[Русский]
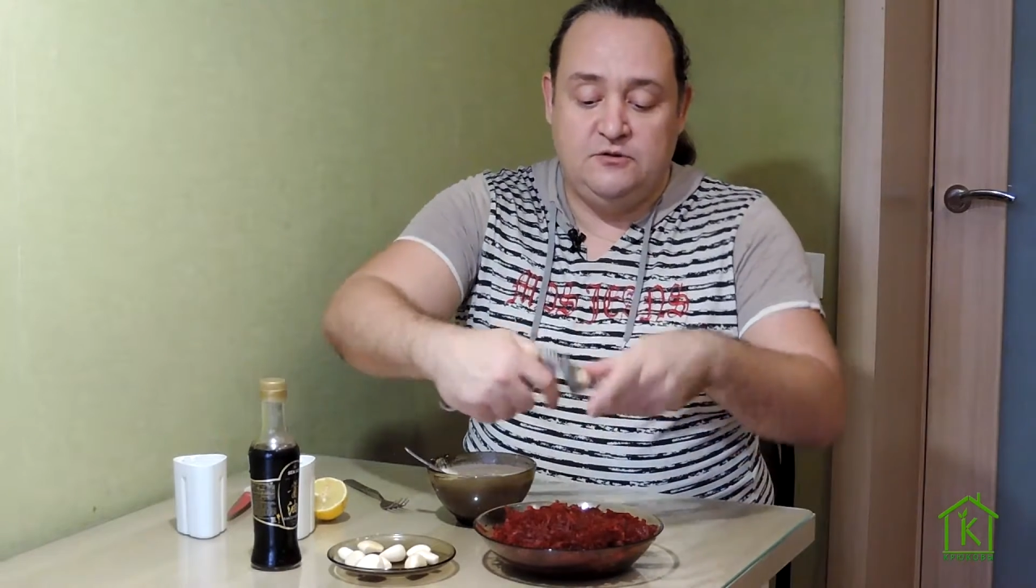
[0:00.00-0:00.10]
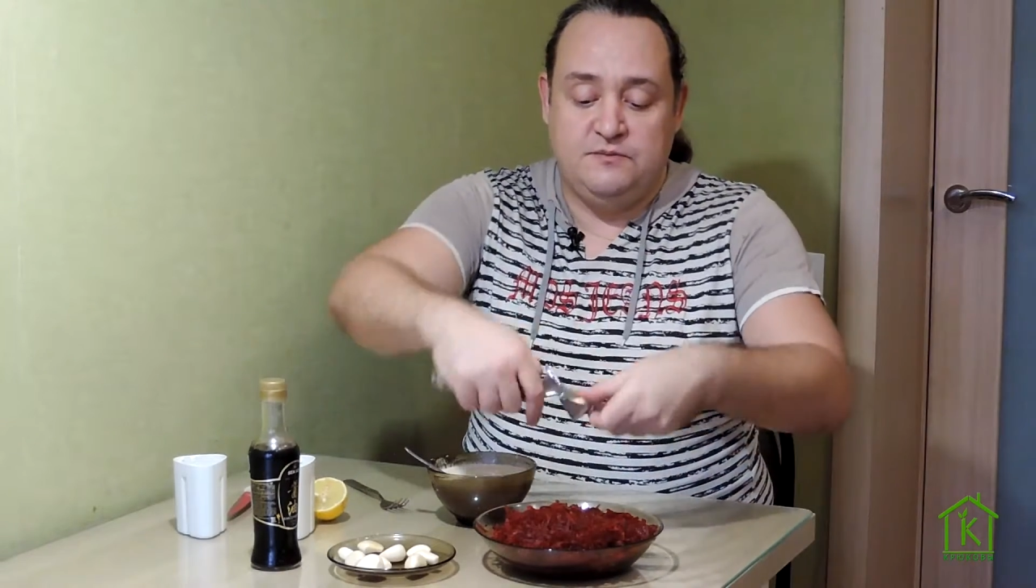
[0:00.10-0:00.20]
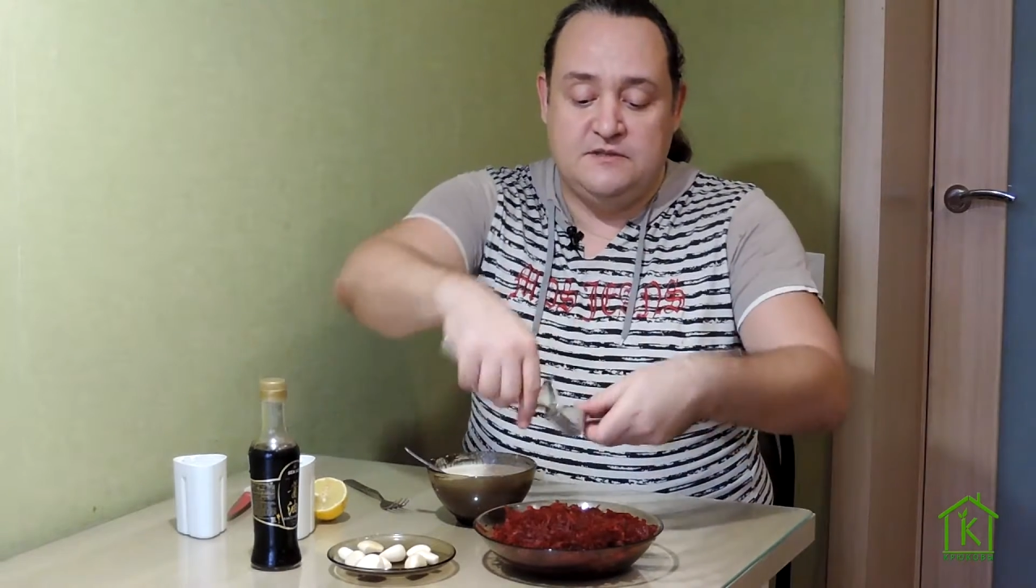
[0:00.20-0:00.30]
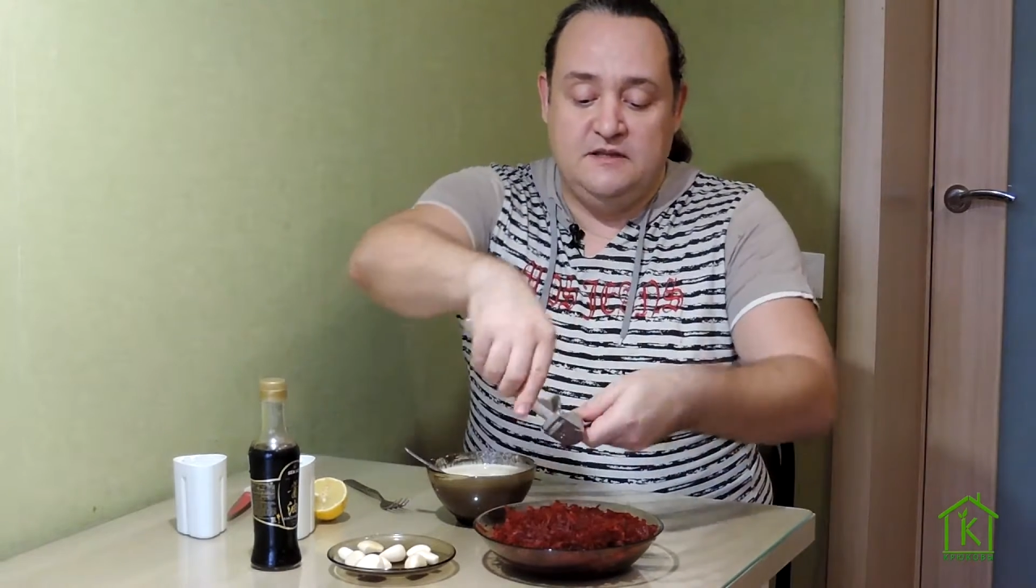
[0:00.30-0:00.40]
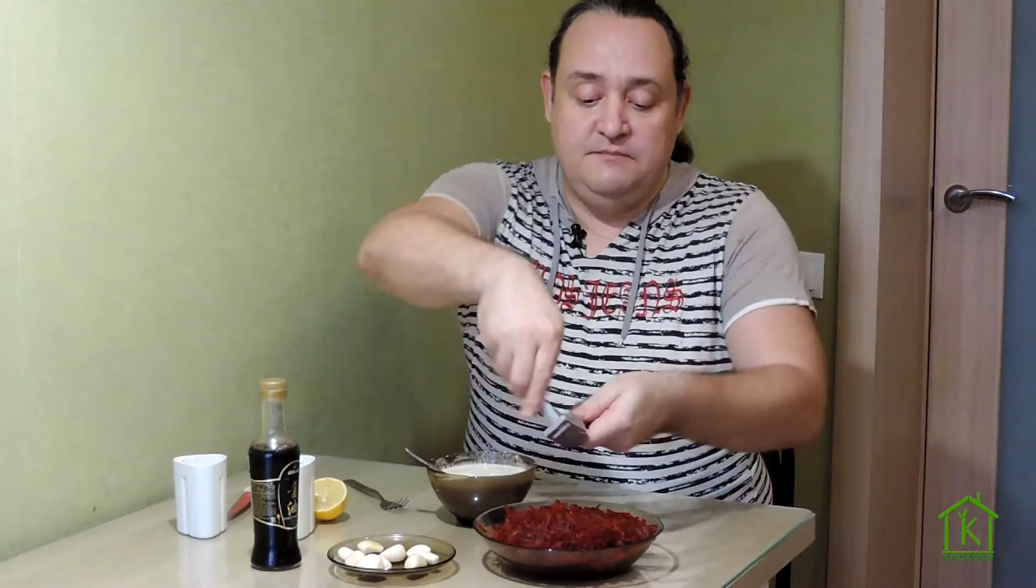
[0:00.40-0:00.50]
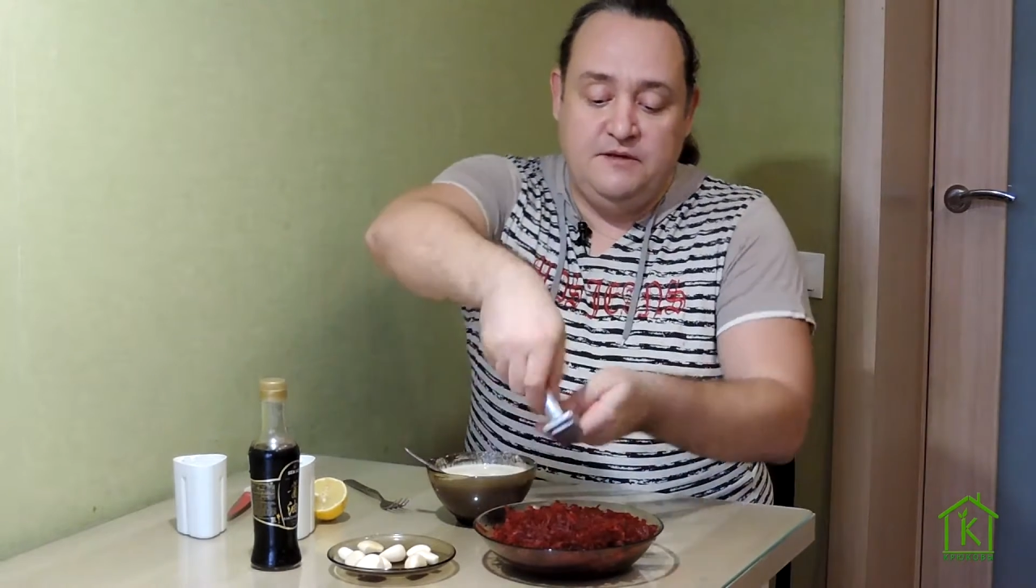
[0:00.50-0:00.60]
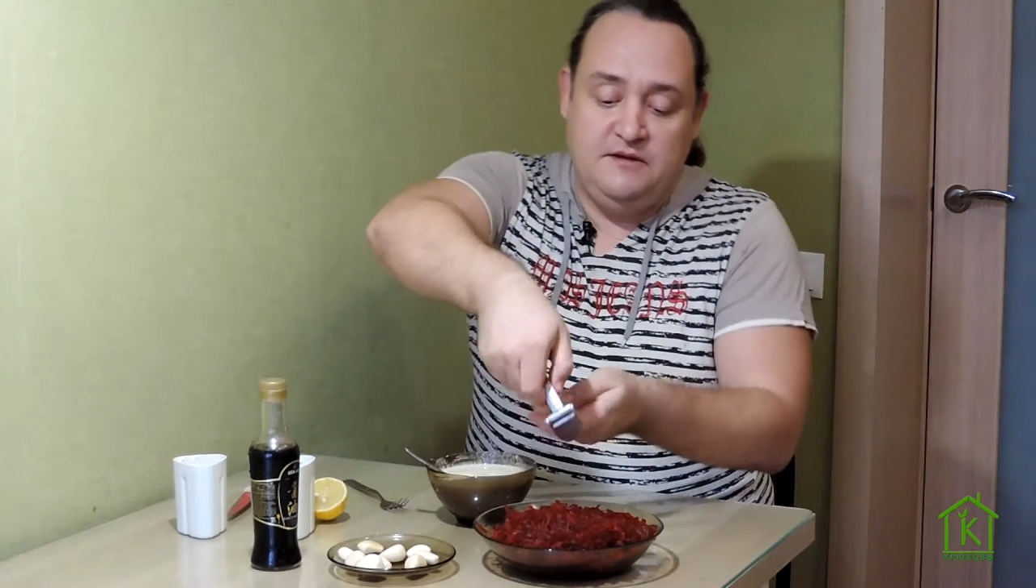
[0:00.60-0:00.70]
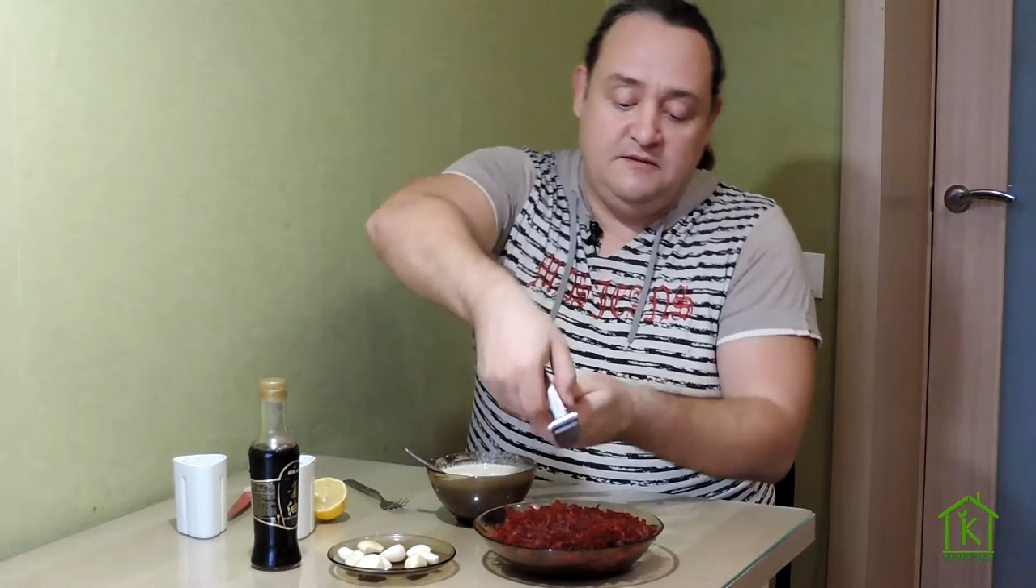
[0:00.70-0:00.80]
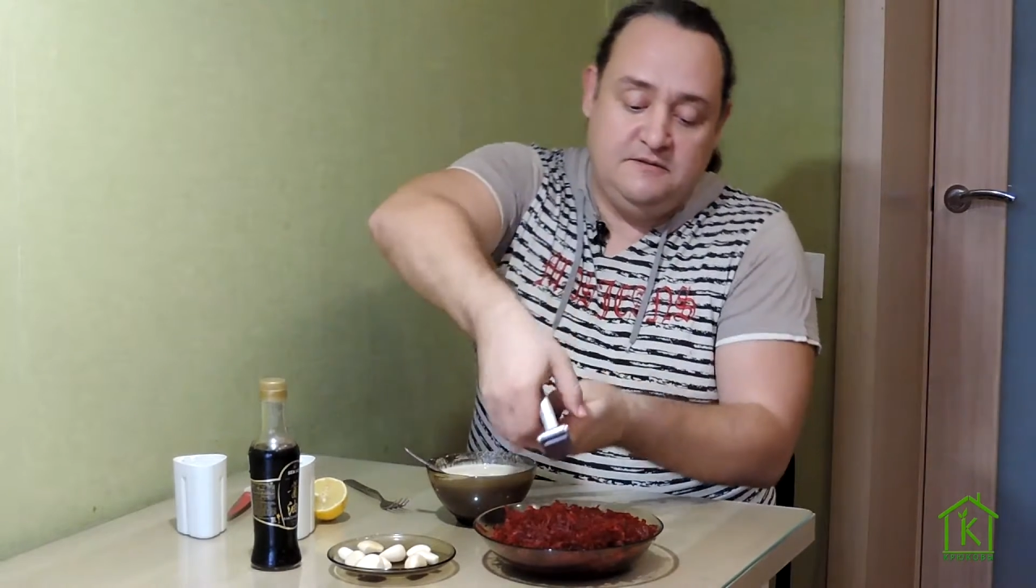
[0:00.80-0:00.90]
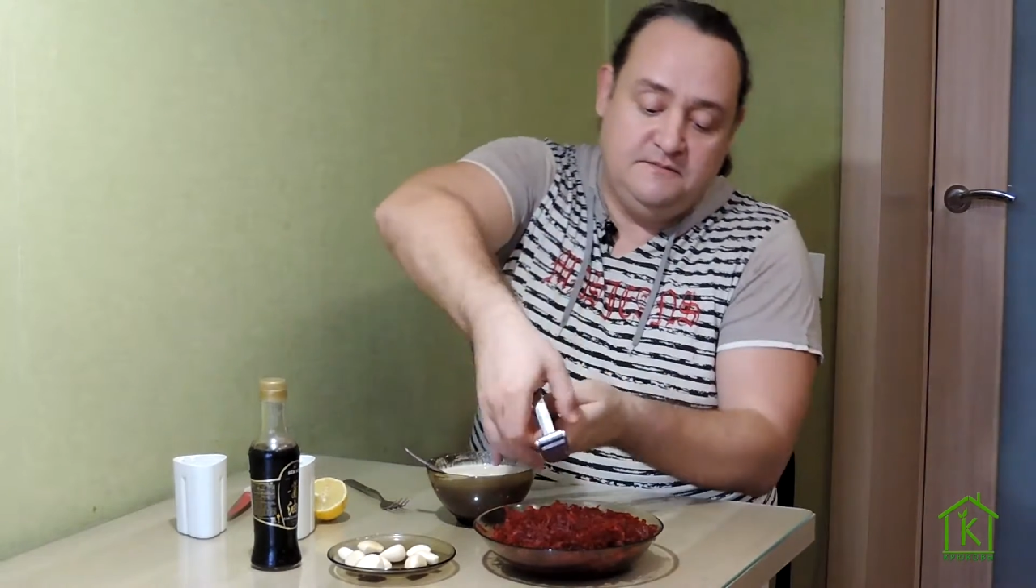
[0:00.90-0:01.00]
кто
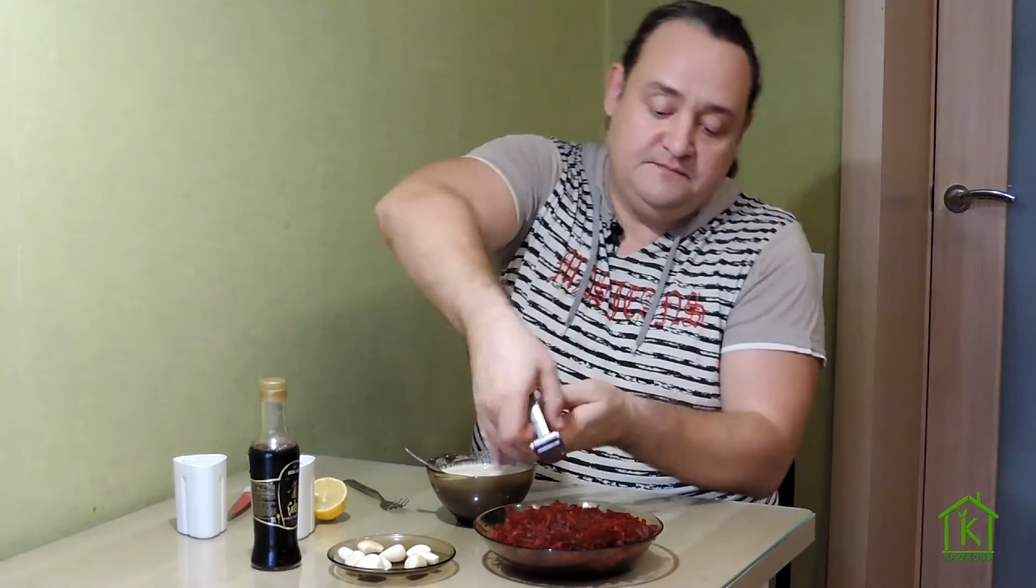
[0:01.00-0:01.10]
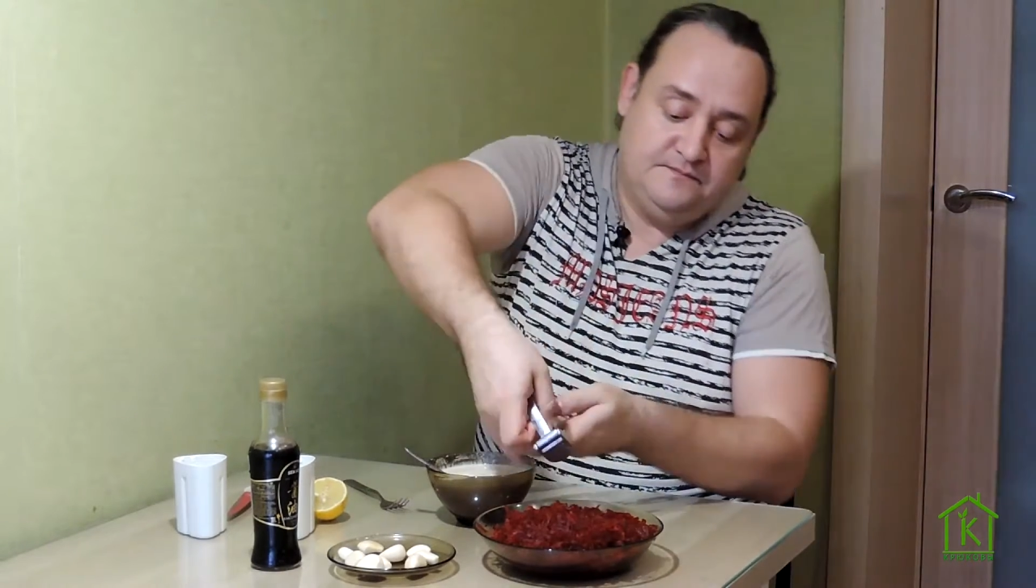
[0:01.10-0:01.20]
послабее.